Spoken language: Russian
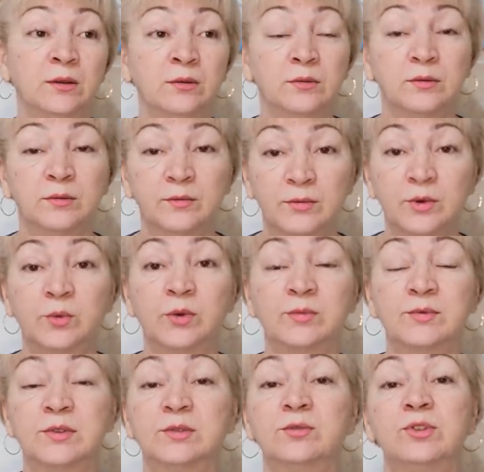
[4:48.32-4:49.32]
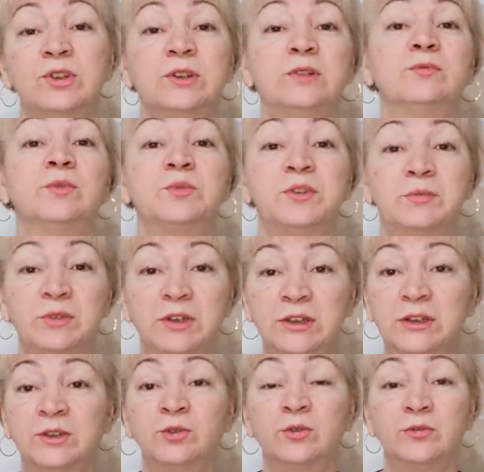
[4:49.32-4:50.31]
Ну, в любом случае, в общем,
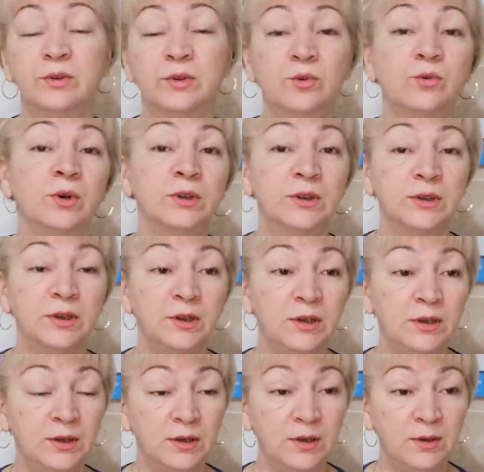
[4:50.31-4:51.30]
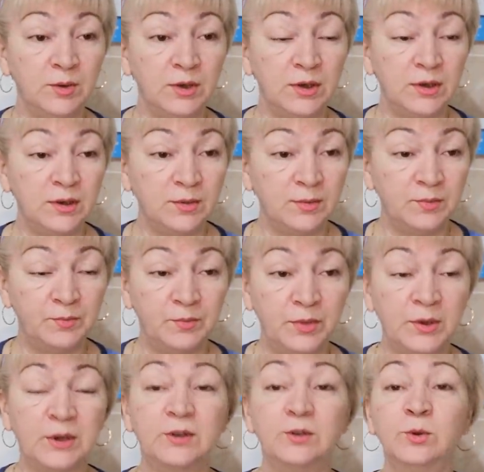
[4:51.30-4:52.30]
и на Новый год, и, и, и
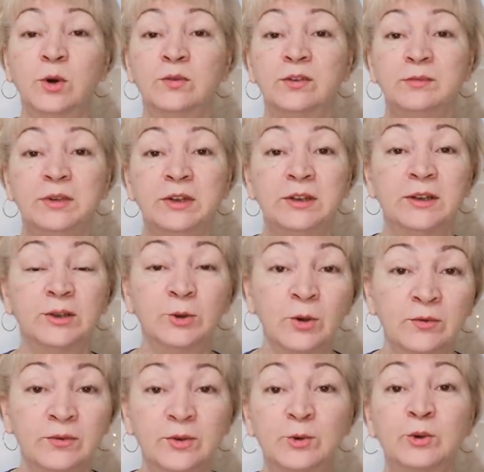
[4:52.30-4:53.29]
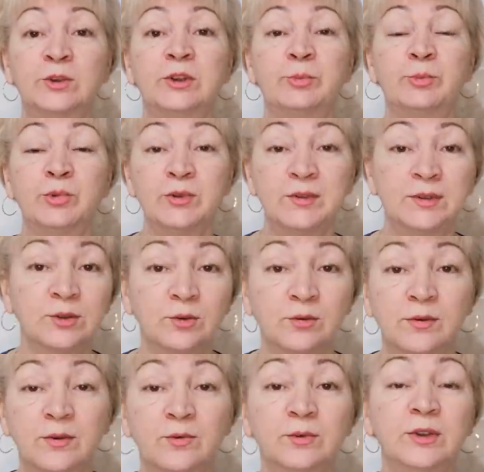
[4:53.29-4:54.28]
перед Новым, и на Новый год, и после
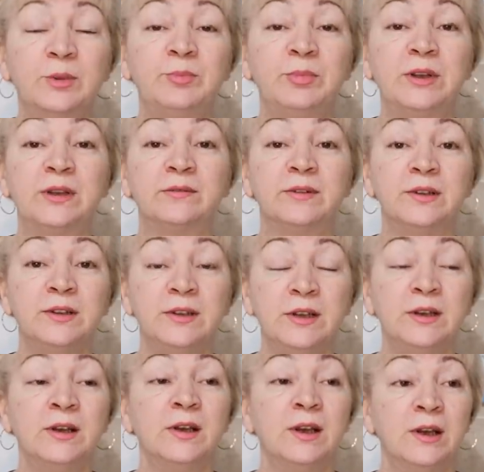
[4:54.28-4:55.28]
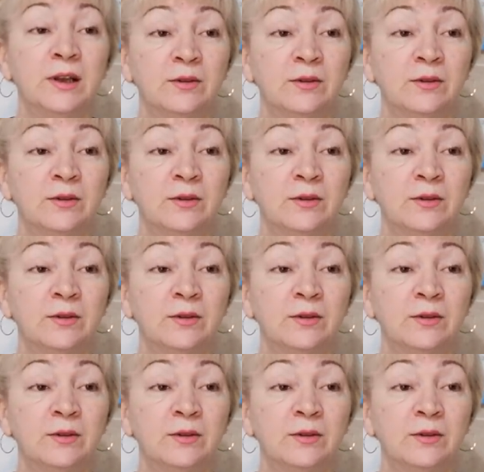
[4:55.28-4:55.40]
Нового года, первые дни.